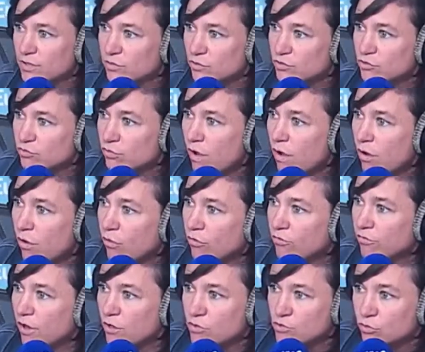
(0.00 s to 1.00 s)
parce que soit
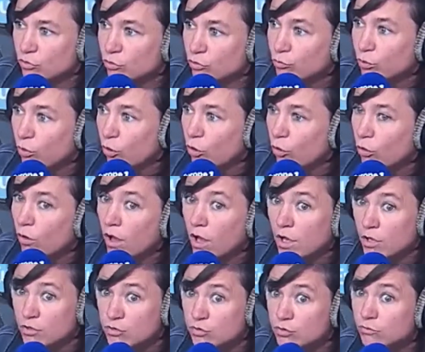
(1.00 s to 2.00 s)
on va en seconde pro,
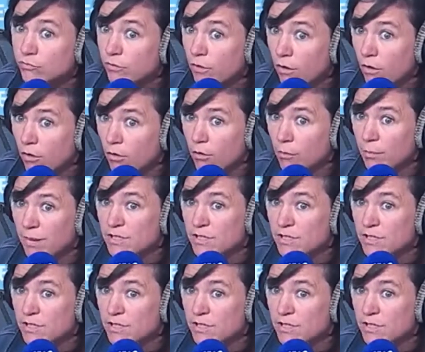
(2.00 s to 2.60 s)
souvent euh,